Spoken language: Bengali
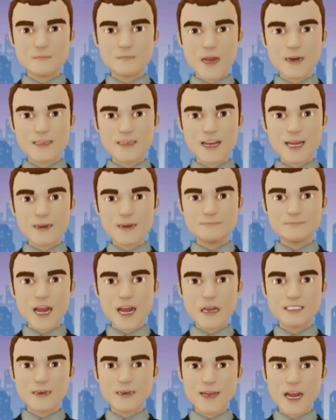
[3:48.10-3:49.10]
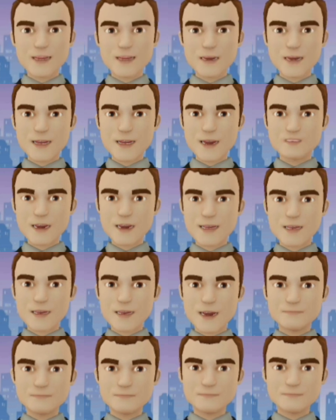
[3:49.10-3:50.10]
তো বন্ধুরা আজকের ভিডিও এই
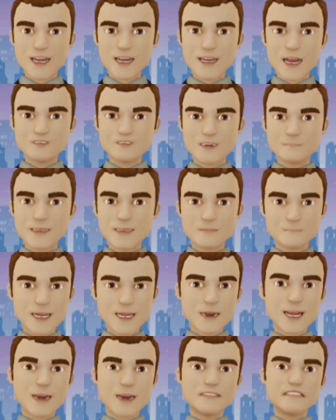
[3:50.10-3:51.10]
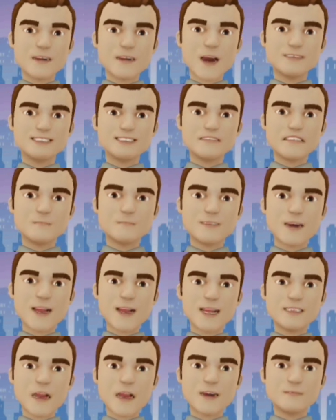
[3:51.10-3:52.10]
পর্যন্তই ভিডিওটি কেমন লাগলো অবশ্যই
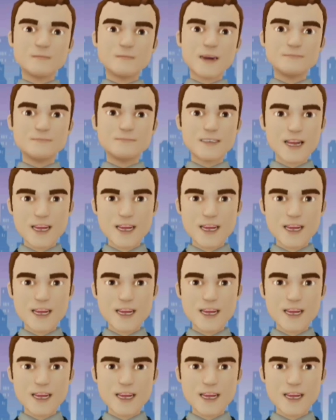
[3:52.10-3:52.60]
কমেন্ট করে জানাবেন